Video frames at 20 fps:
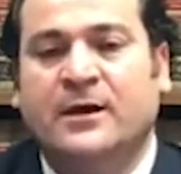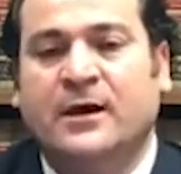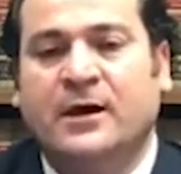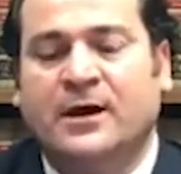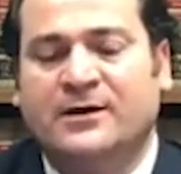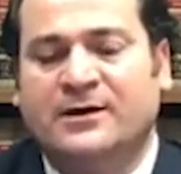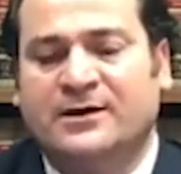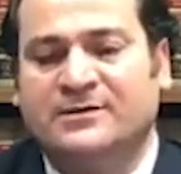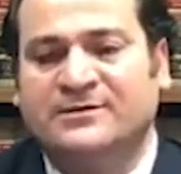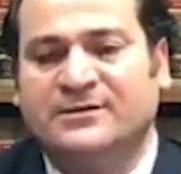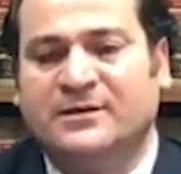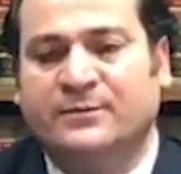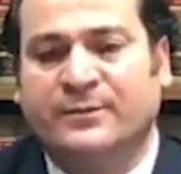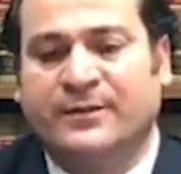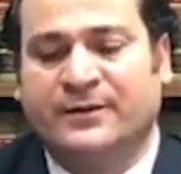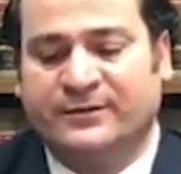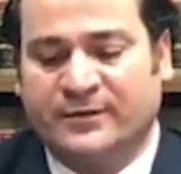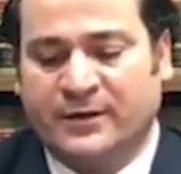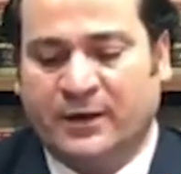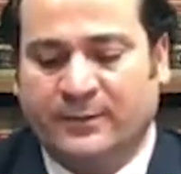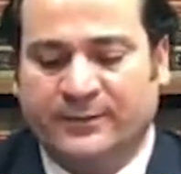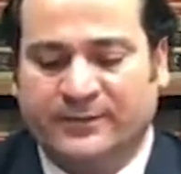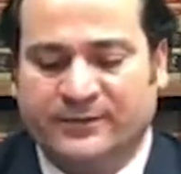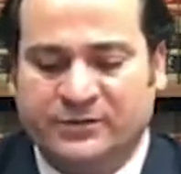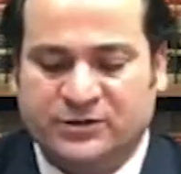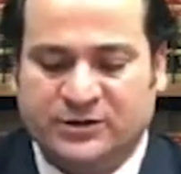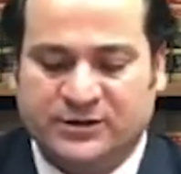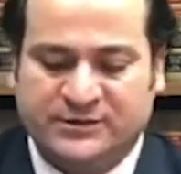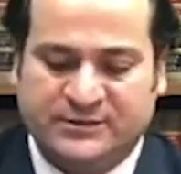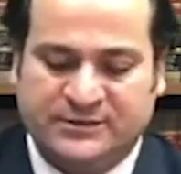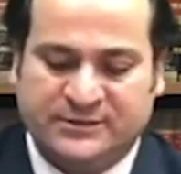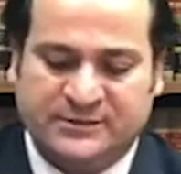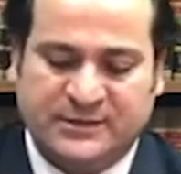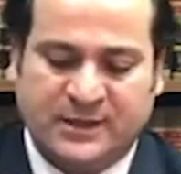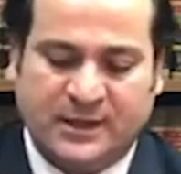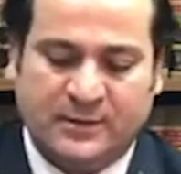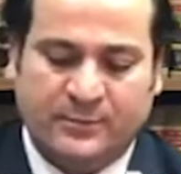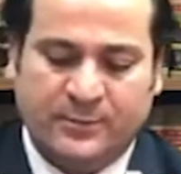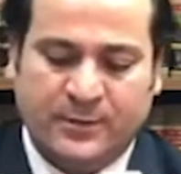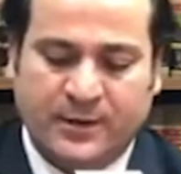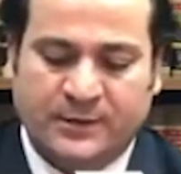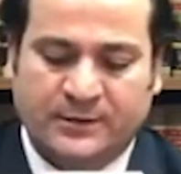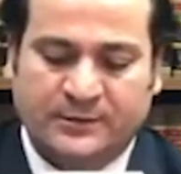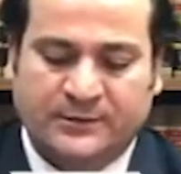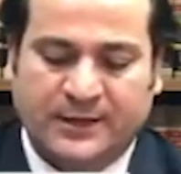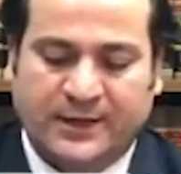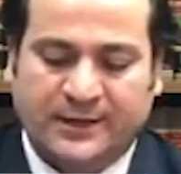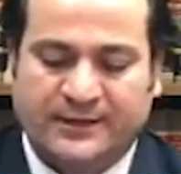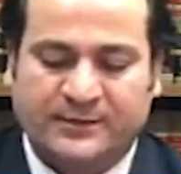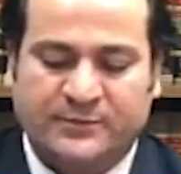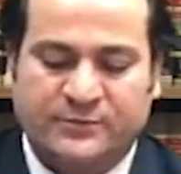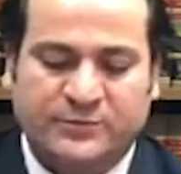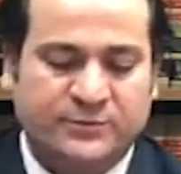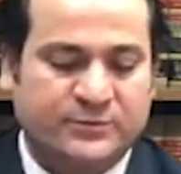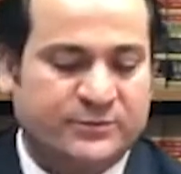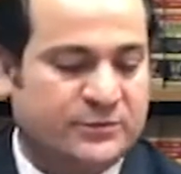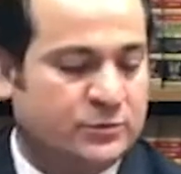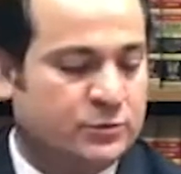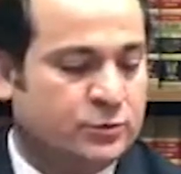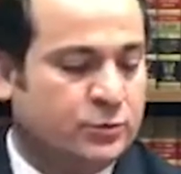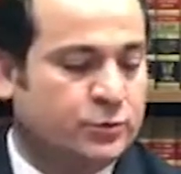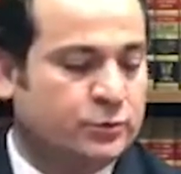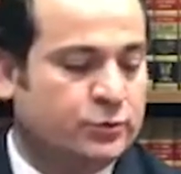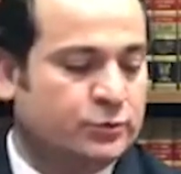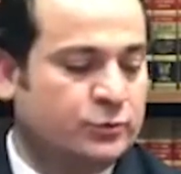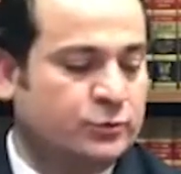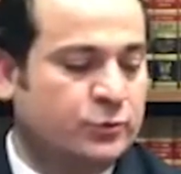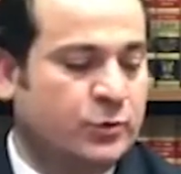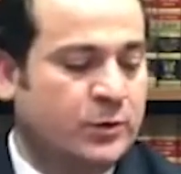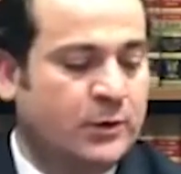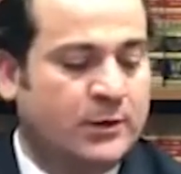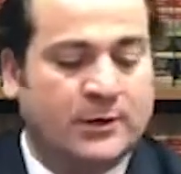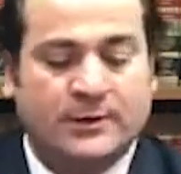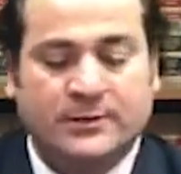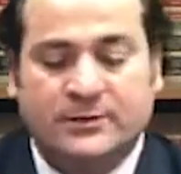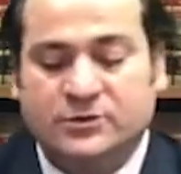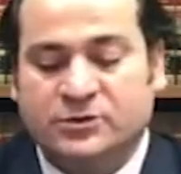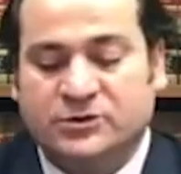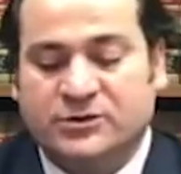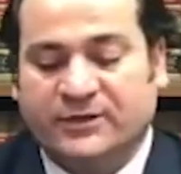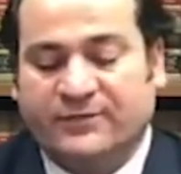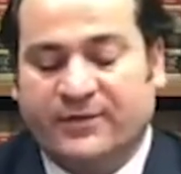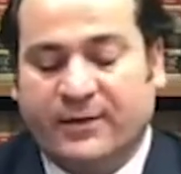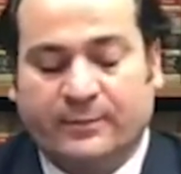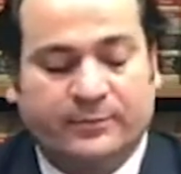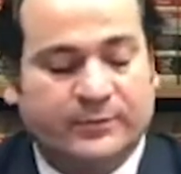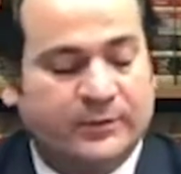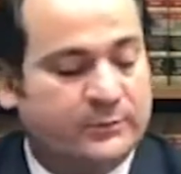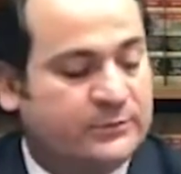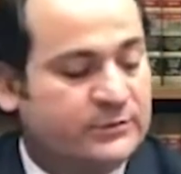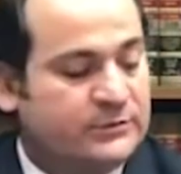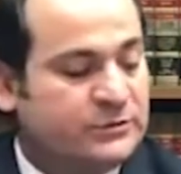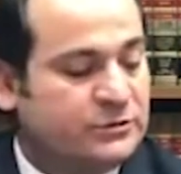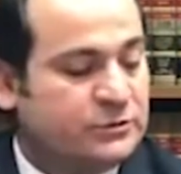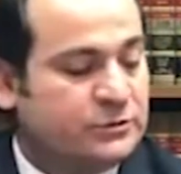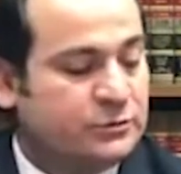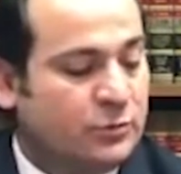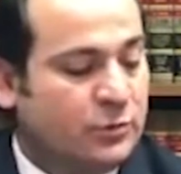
hak kazanmaya devam edeceksiniz deyip takipçimizin sorusunu cevaplamış